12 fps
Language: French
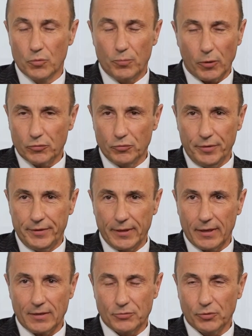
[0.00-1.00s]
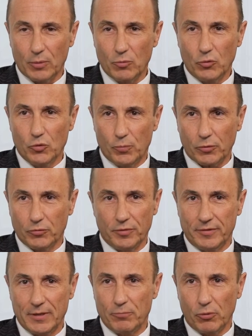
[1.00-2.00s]
Opportunité, assurément une
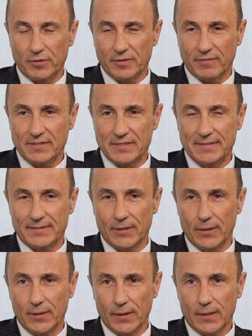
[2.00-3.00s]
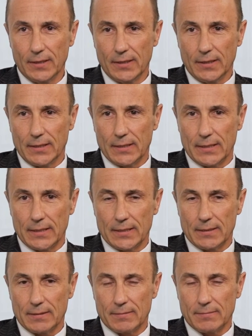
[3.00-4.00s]
opportunité pour les investisseurs
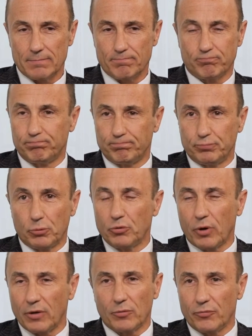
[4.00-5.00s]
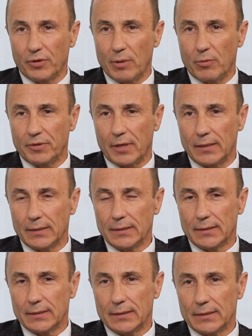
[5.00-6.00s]
euh, pour deux raisons fondamentales.
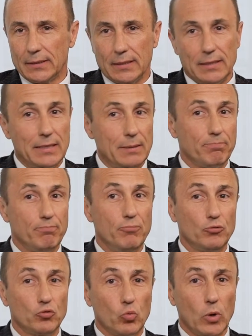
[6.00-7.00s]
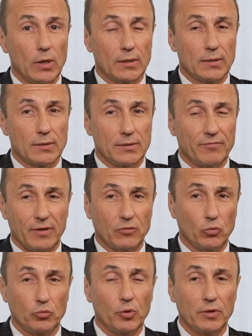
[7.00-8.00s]
Les besoins
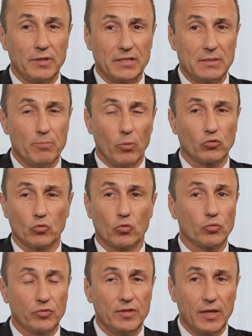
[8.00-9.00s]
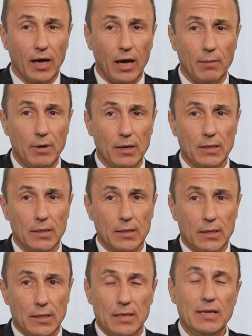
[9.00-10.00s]
d'infrastructures et d'équipements sont considérables,
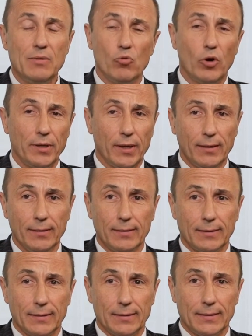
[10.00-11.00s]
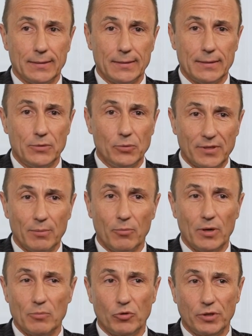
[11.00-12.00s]
les moyens, euh,
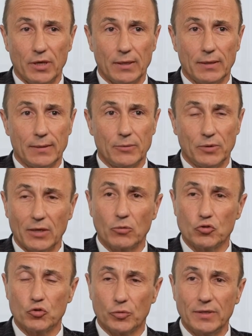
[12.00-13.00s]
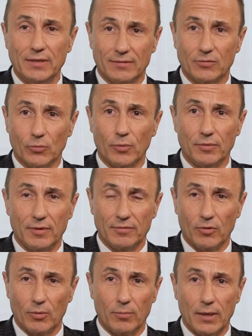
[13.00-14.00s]
notamment les moyens de cadre juridique, sont
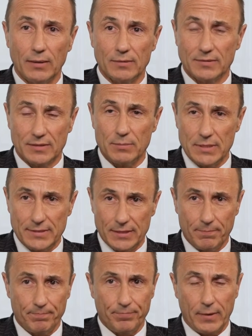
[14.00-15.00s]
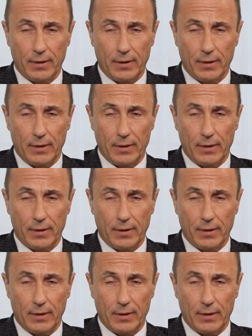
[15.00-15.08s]
désormais stabilisés.